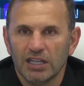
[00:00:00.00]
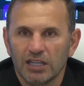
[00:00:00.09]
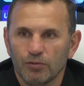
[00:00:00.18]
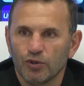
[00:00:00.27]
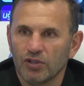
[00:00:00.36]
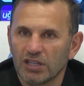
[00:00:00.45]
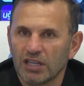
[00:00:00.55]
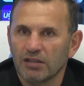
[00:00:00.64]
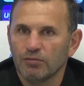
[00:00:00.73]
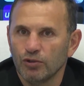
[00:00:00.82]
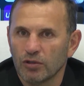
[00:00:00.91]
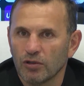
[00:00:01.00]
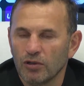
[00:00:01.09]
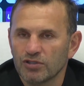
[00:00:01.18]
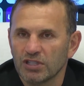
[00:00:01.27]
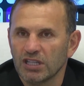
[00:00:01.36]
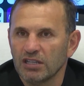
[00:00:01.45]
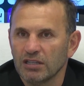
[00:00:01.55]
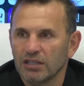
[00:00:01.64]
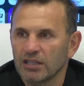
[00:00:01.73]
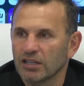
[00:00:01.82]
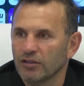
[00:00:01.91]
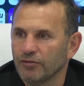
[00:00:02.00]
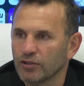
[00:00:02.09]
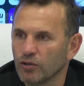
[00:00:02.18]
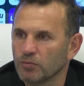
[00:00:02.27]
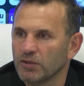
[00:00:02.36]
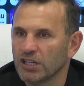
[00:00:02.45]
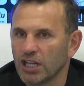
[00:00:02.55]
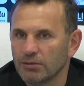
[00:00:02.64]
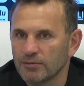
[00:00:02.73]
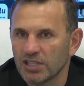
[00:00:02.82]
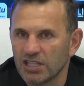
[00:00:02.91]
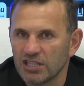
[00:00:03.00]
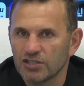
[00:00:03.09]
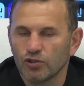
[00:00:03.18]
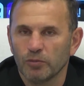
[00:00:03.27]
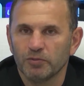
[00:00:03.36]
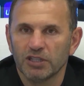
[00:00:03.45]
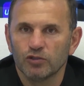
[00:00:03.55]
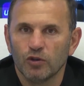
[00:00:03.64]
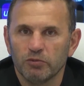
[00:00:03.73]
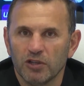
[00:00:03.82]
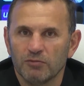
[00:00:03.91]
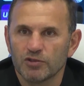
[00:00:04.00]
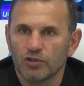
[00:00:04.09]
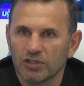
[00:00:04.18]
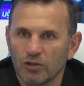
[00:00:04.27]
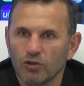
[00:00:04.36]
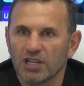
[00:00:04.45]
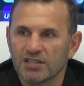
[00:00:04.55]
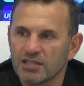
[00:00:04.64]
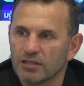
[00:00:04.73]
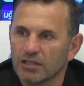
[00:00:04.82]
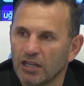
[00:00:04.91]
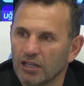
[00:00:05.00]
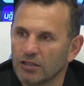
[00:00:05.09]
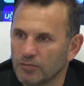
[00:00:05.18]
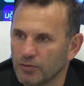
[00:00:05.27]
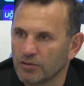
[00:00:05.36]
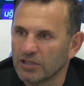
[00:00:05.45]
e, bugün de büyük ölçüde e, kafa toplarını almamız, ikinci topları toplamamız orada Lucas'ın aldığı